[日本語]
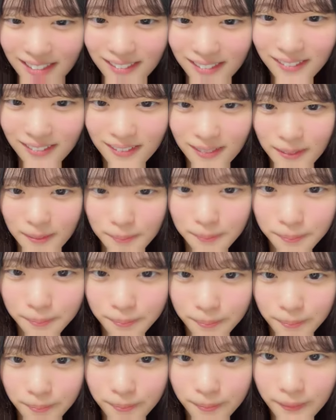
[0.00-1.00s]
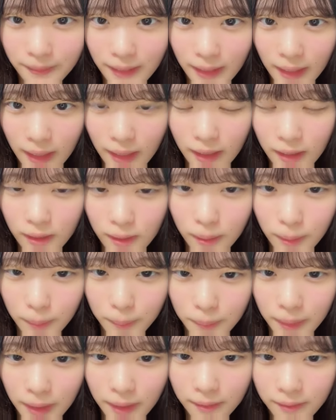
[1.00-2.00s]
とうこん
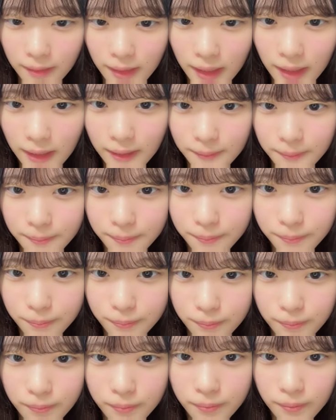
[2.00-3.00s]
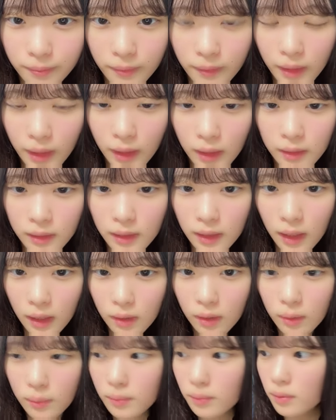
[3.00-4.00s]
ばんはパン
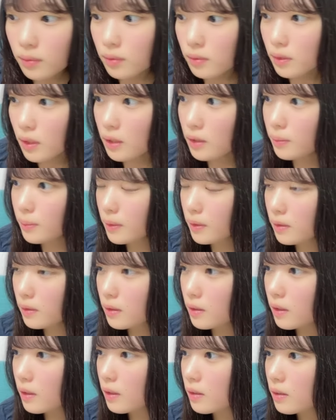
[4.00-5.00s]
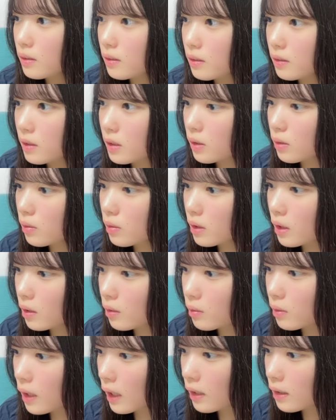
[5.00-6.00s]
粉大丈夫昨日
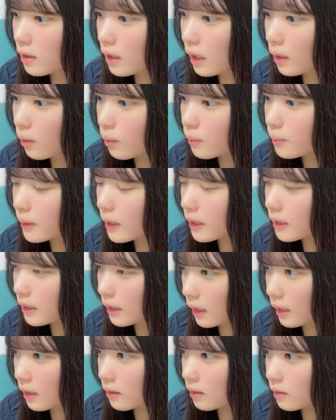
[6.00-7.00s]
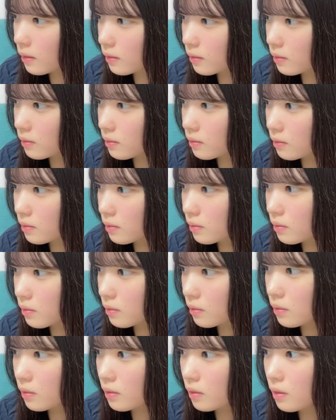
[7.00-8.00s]
タコた単語部できた
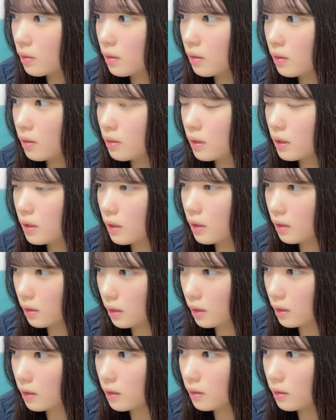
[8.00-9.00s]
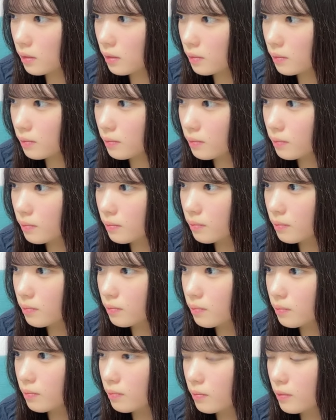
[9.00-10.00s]
できてない
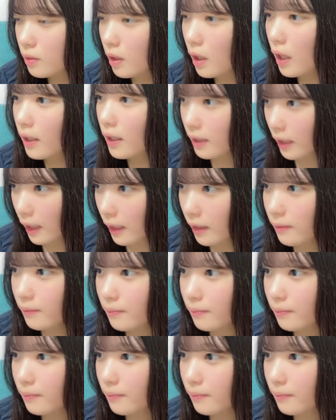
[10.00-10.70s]
わかんない